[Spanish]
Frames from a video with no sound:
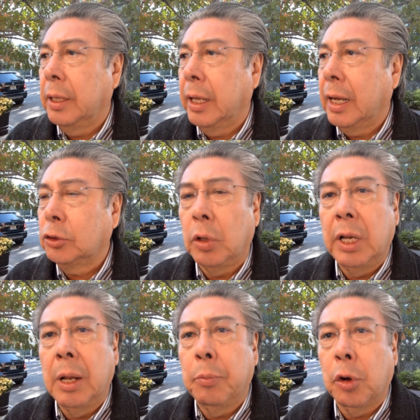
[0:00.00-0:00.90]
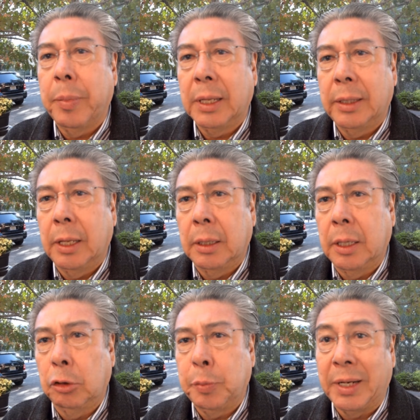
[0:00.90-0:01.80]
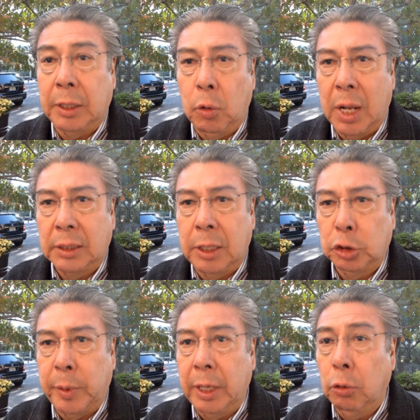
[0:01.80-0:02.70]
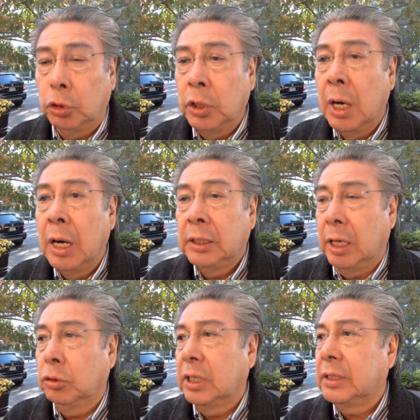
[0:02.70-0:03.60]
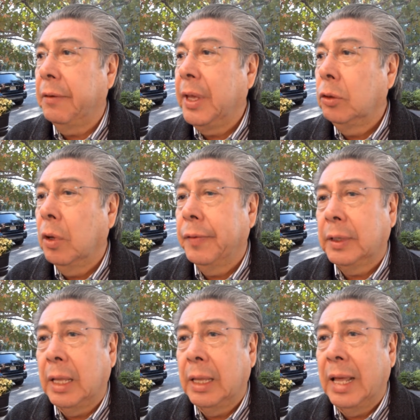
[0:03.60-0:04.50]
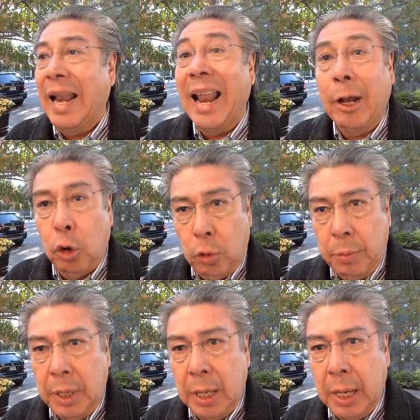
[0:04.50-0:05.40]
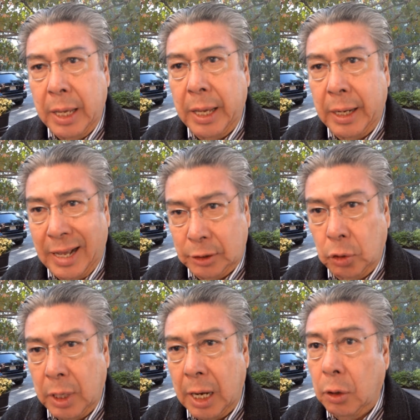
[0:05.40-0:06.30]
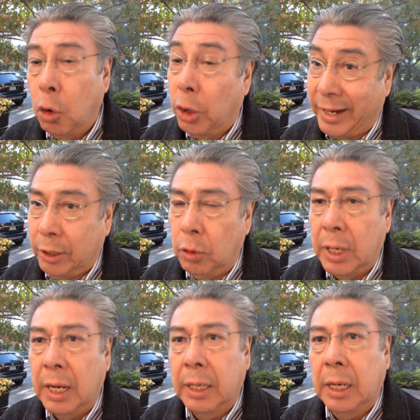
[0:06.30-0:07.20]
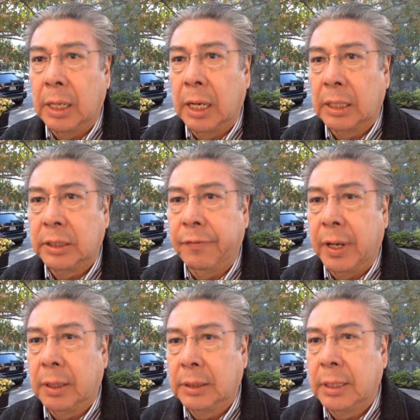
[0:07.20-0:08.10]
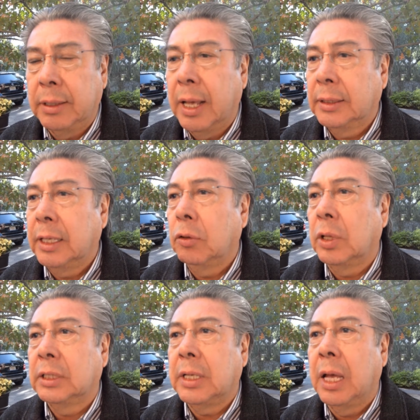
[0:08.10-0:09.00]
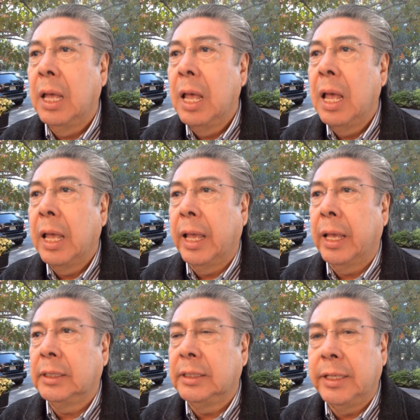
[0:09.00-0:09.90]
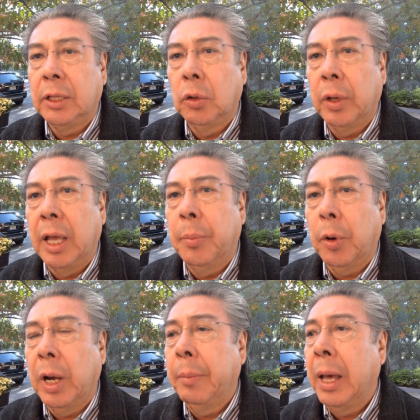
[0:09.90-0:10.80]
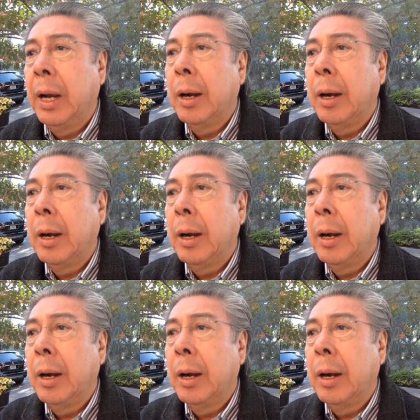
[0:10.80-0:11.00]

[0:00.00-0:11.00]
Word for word: gasolina por parte de los particulares en los vehículos, sino se está viendo afectada la economía eh, nacional o regional en, las diferentes entidades en donde está existiendo el problema,